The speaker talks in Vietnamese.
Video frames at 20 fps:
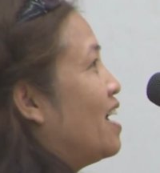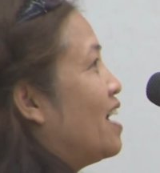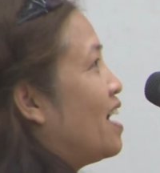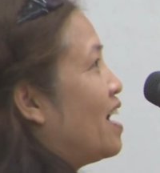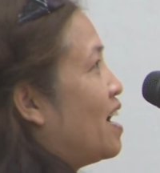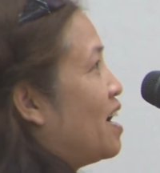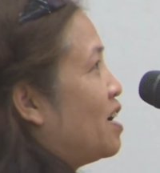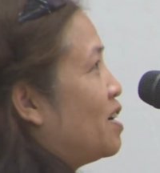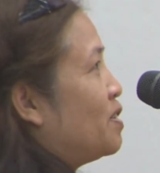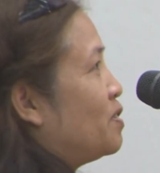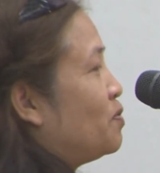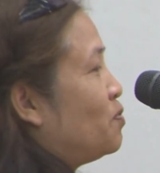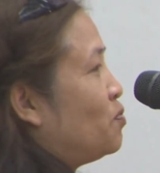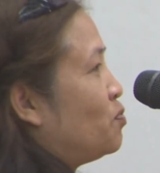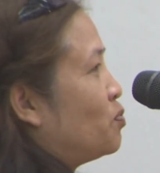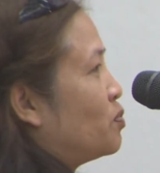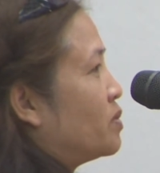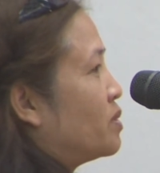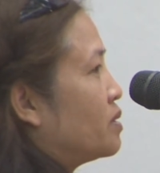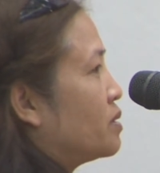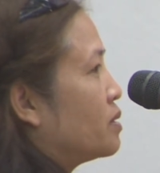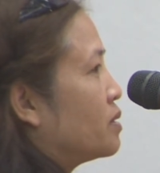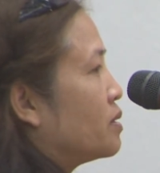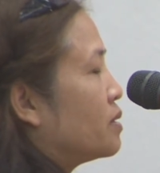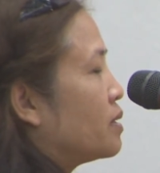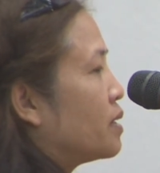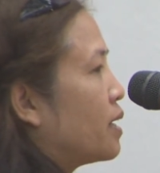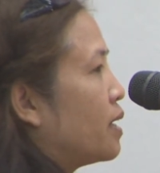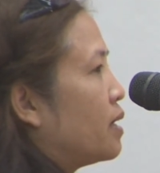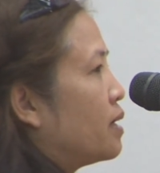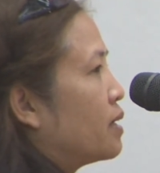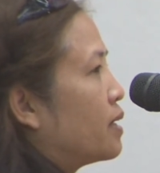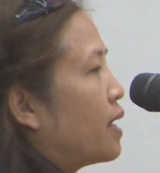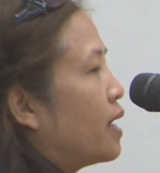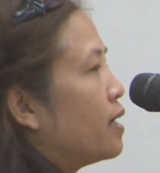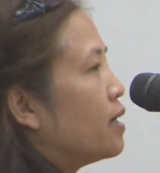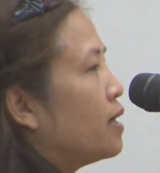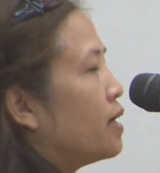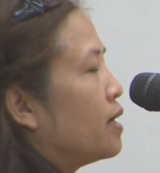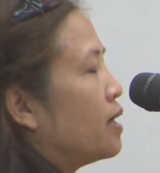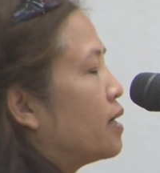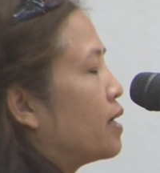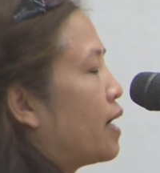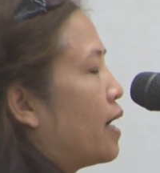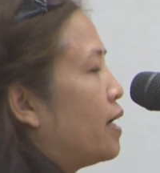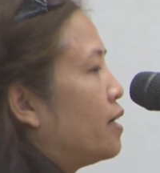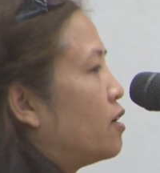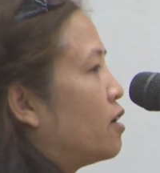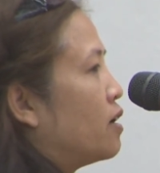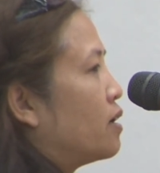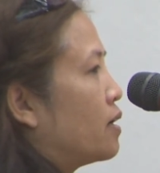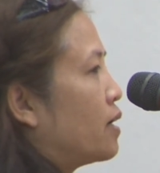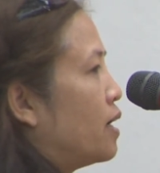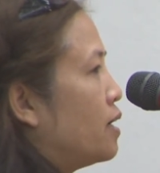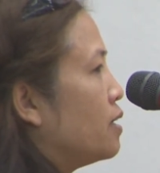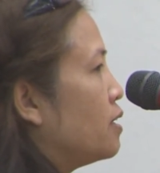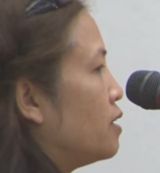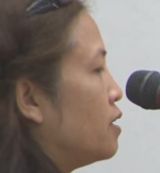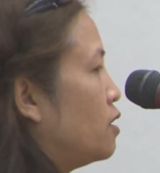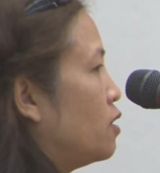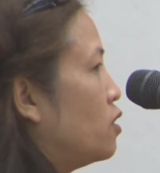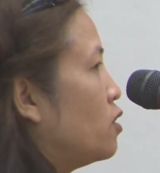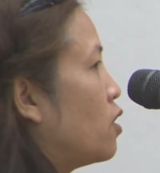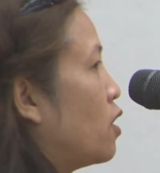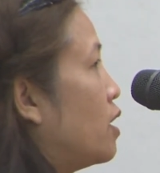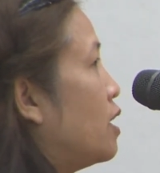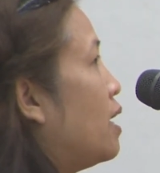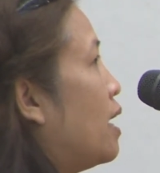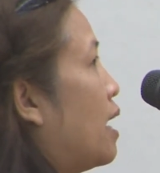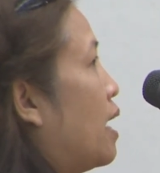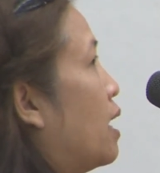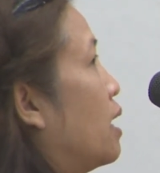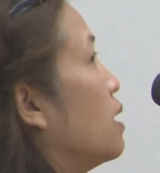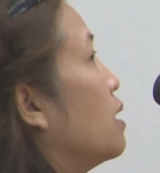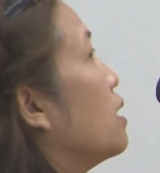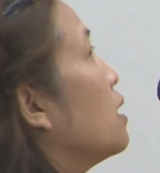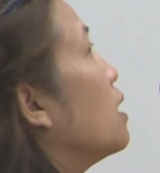um, các, các ngài nói, các người đó nói là